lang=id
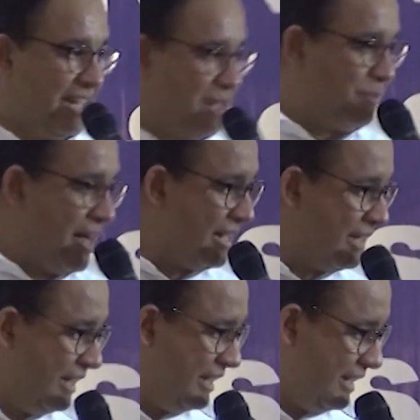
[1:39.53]
Tadi
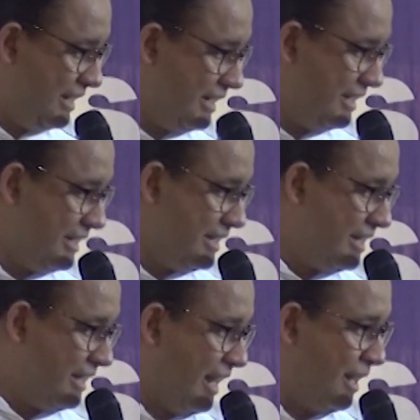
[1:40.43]
pagi
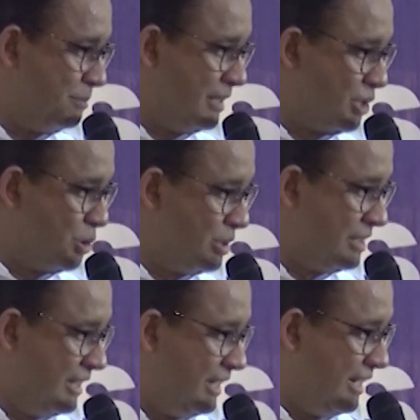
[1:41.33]
dalam
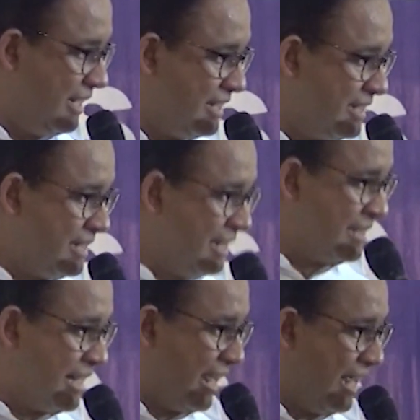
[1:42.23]
diskusi
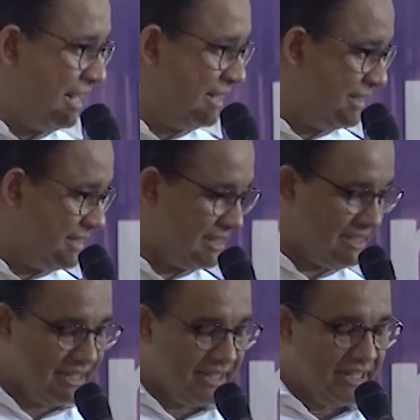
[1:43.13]
desak
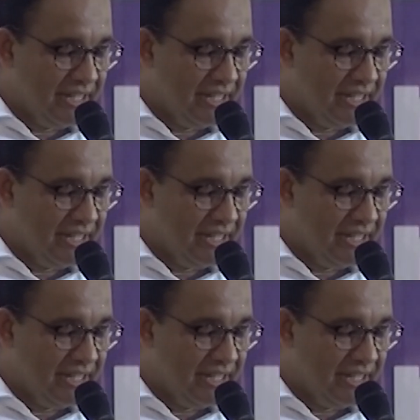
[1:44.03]
Anies